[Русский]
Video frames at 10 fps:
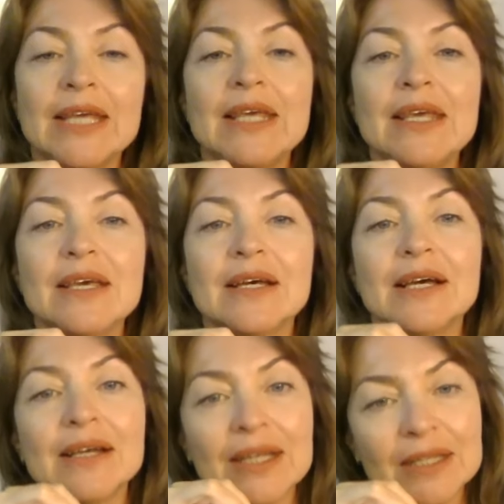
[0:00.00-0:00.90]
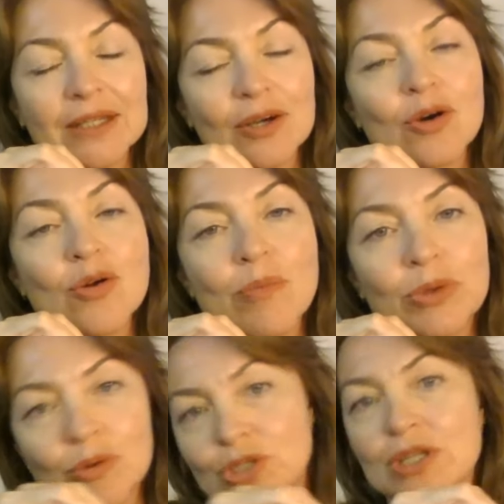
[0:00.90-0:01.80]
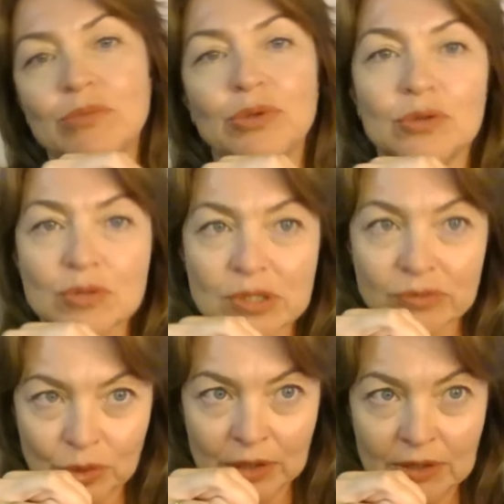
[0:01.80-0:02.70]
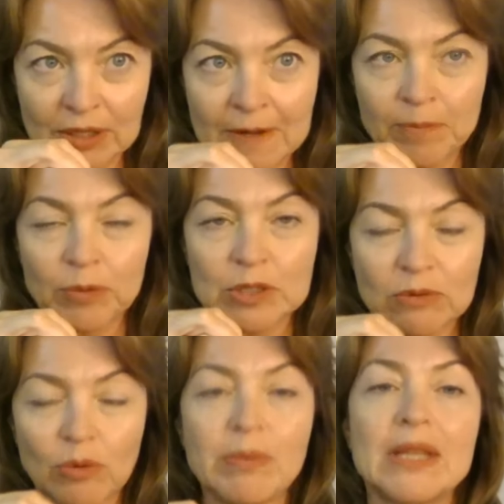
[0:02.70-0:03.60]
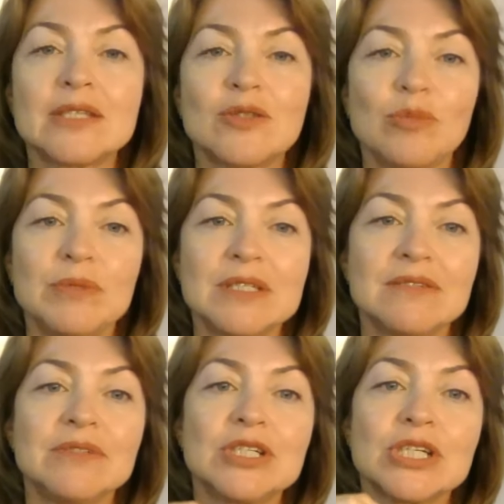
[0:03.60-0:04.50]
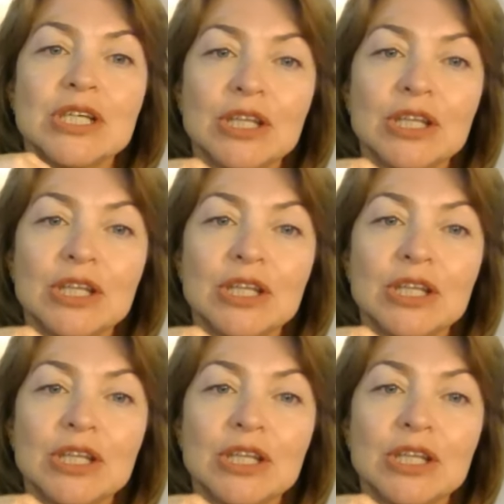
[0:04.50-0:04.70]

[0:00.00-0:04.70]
и э, этот хром точно будет усвоен, то есть его биодоступность выше, и